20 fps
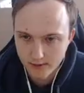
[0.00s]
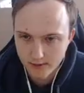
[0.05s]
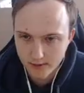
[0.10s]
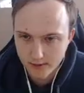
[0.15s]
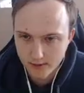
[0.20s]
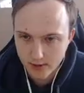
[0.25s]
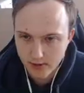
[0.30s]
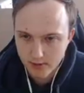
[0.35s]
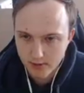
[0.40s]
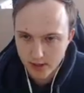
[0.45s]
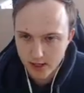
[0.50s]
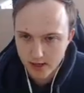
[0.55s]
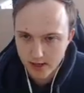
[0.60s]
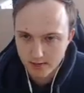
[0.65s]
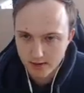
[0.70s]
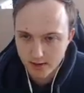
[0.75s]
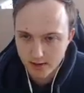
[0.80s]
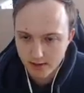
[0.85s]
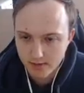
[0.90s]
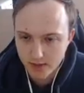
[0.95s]
все время
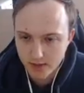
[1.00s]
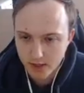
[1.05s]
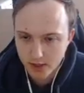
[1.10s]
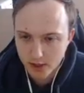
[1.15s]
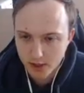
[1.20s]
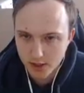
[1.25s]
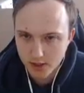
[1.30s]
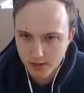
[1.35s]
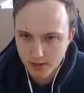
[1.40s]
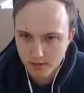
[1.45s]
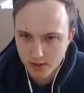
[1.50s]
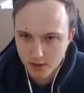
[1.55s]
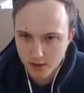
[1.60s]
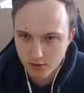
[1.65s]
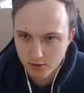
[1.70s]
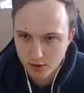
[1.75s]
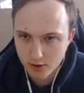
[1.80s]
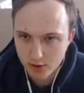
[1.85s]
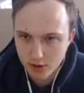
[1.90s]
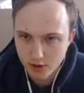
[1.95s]
хавает аптечки и
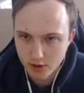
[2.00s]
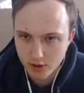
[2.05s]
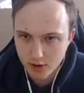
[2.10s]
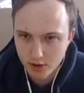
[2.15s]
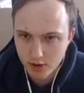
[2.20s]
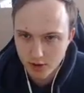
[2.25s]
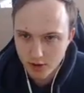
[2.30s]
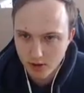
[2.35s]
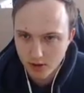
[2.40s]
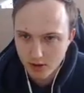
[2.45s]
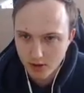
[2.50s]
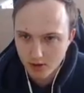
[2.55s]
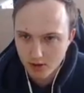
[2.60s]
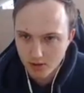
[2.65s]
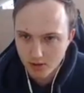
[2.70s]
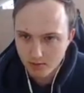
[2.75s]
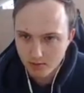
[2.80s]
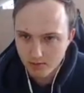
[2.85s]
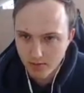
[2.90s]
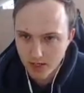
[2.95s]
сверху еще
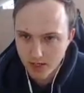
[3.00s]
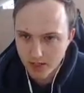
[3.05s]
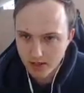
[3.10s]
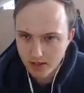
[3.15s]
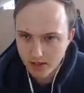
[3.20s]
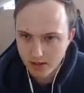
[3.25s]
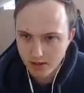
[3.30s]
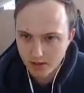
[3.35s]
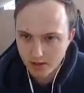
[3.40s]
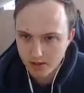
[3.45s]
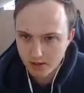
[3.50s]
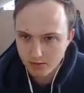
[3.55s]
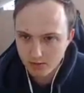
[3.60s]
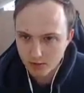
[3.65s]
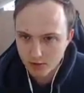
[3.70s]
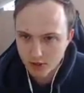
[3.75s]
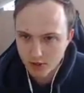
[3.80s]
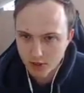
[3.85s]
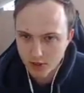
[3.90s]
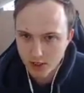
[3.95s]
падает на
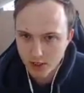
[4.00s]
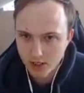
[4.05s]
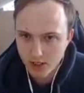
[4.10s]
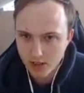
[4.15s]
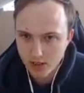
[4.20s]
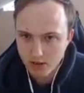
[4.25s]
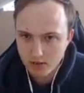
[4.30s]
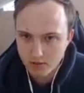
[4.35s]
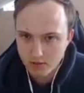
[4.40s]
самоуничтожение.